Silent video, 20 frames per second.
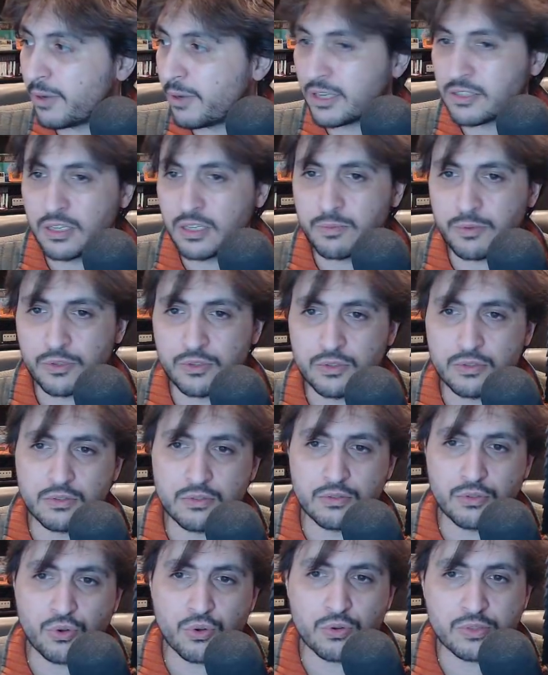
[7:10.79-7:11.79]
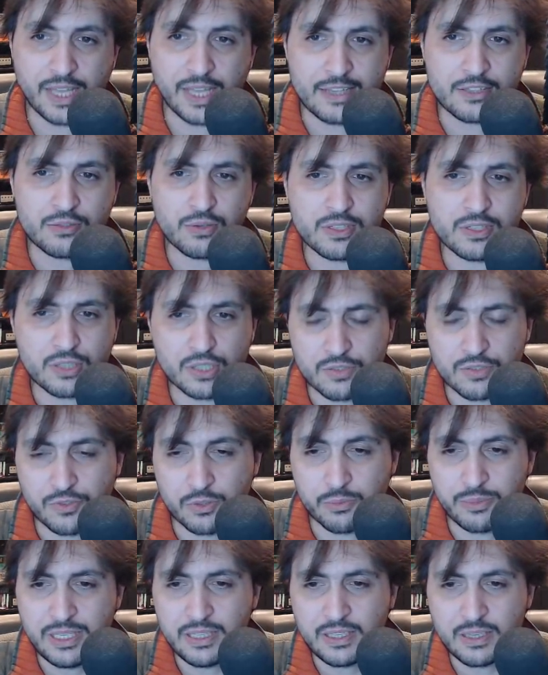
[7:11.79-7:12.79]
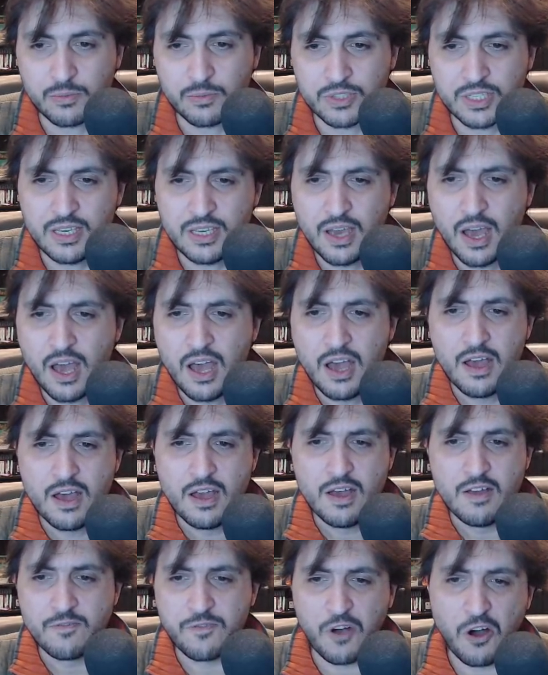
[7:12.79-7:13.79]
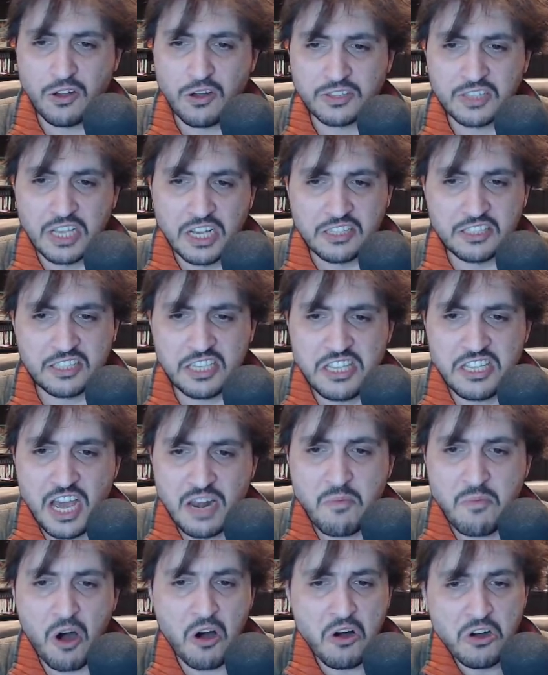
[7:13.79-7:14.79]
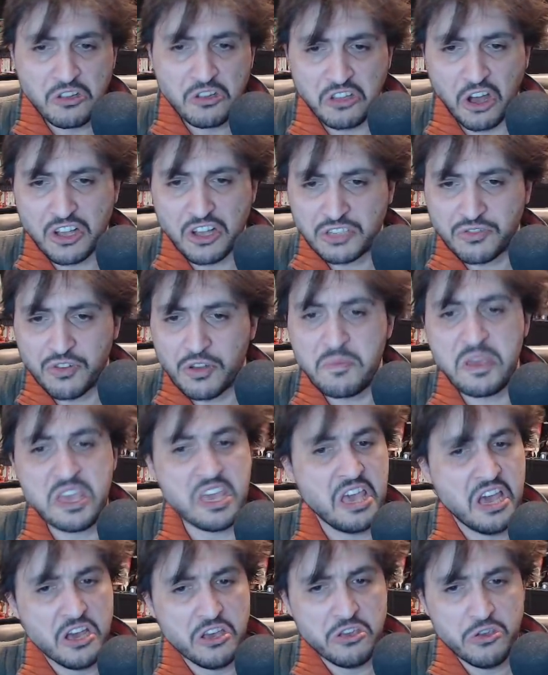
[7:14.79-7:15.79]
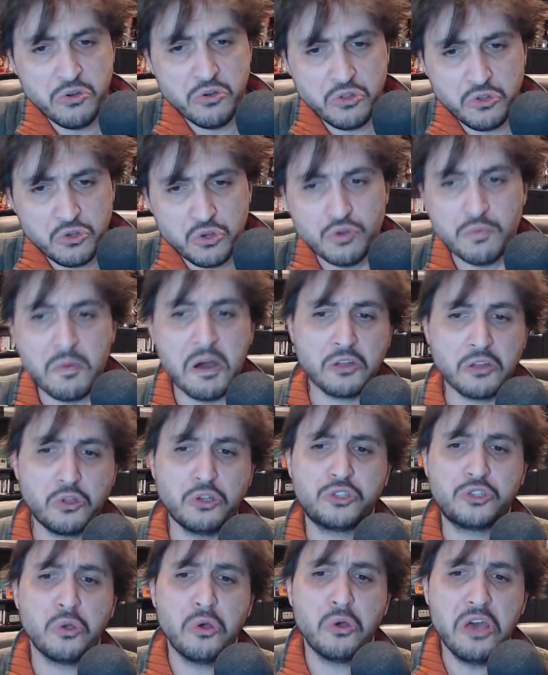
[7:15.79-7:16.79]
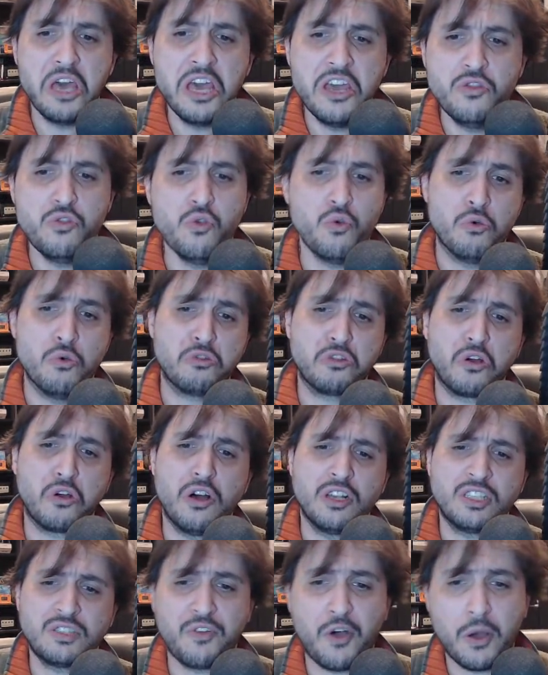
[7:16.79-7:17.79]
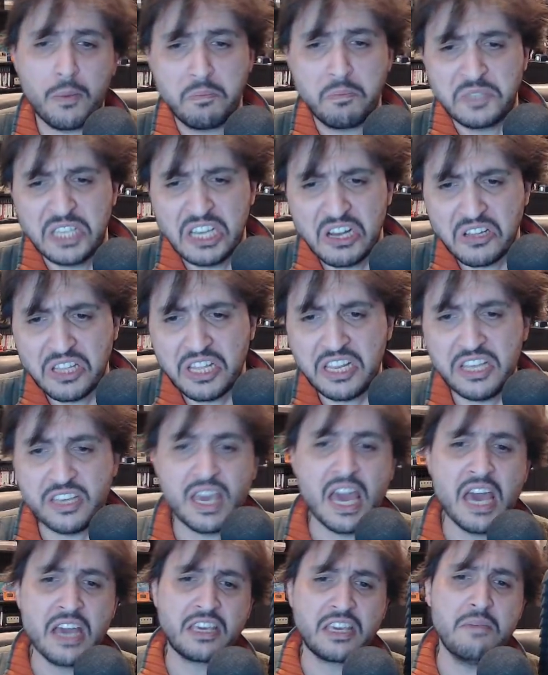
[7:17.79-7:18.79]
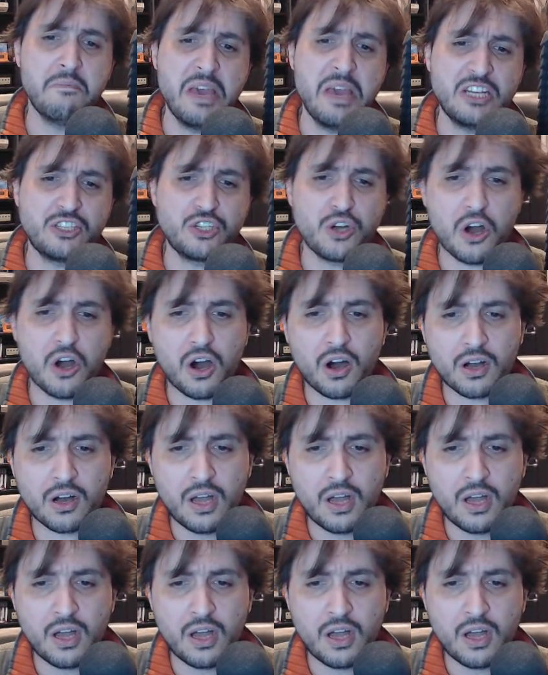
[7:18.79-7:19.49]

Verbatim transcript: Par exemple, le compte SOS Transphobie qui me dit France, signalement, transphobie, YouTube, de ce haineux, transphobe, psychodélique, qui méjore,